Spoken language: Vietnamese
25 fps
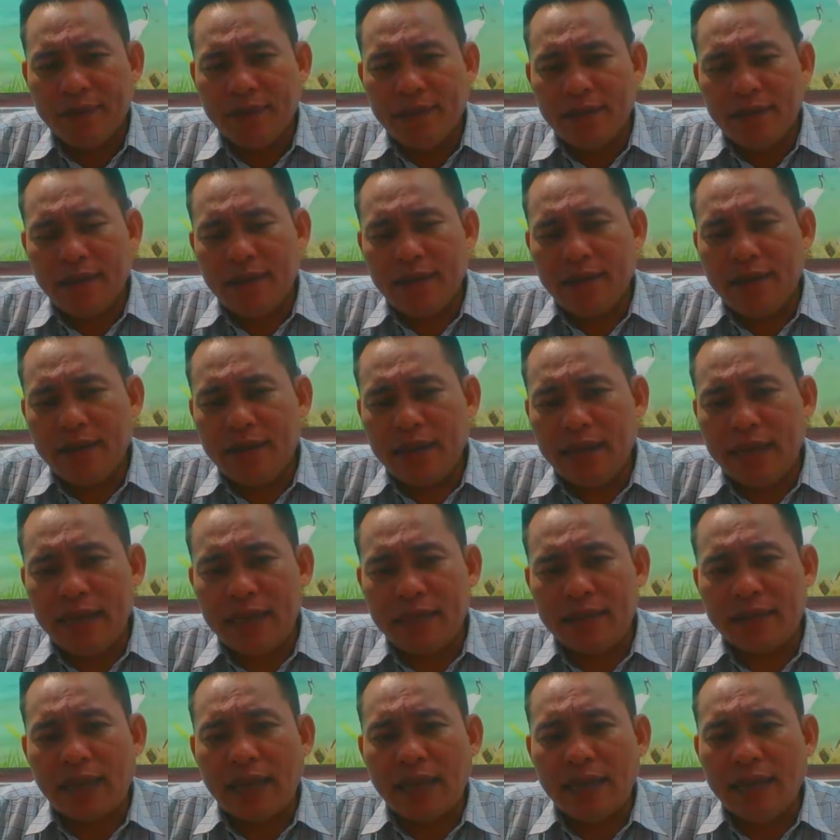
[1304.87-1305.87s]
đó
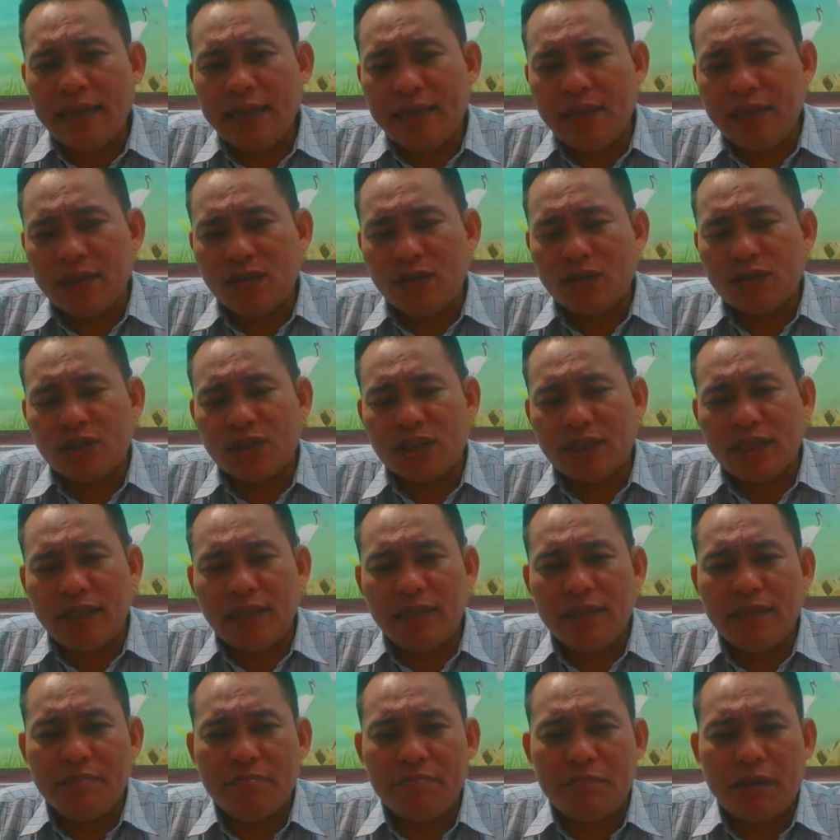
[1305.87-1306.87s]
nghe tay còn
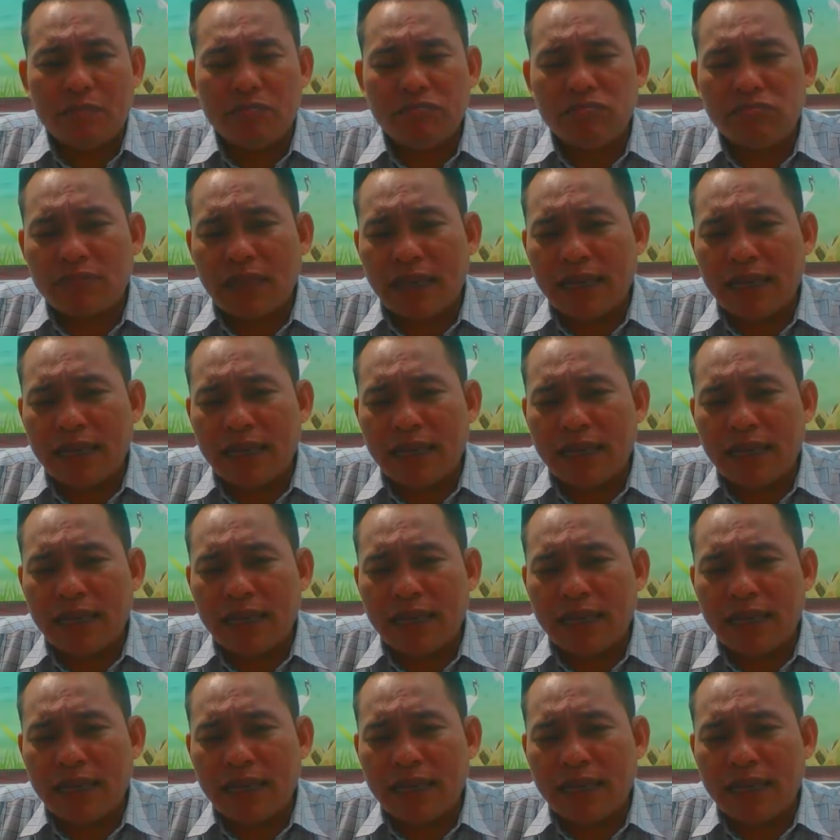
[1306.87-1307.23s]
sơn móng